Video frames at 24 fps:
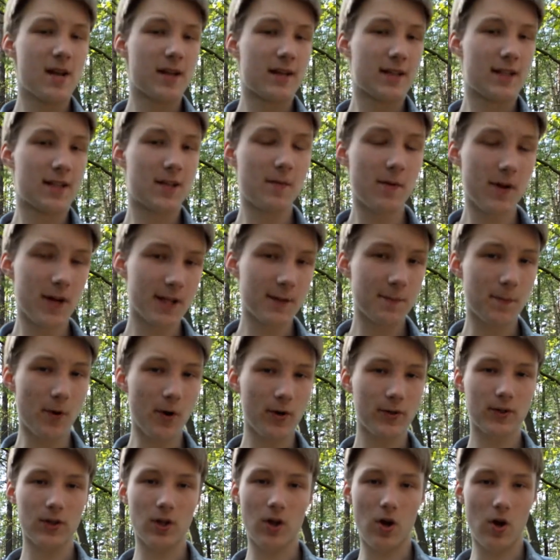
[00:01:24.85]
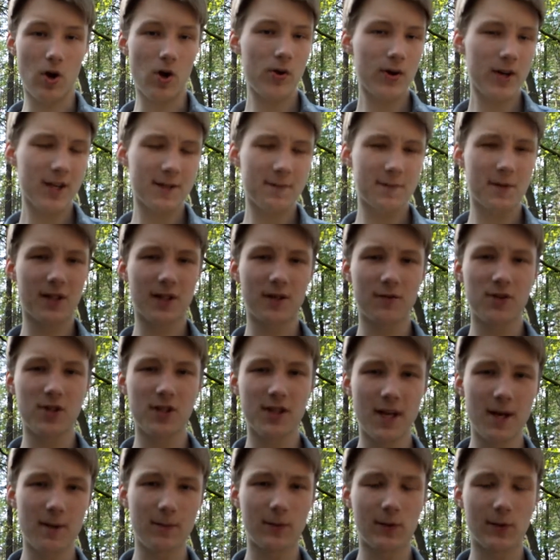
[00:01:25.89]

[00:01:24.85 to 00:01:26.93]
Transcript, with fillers: cybersport oraz przede wszystkim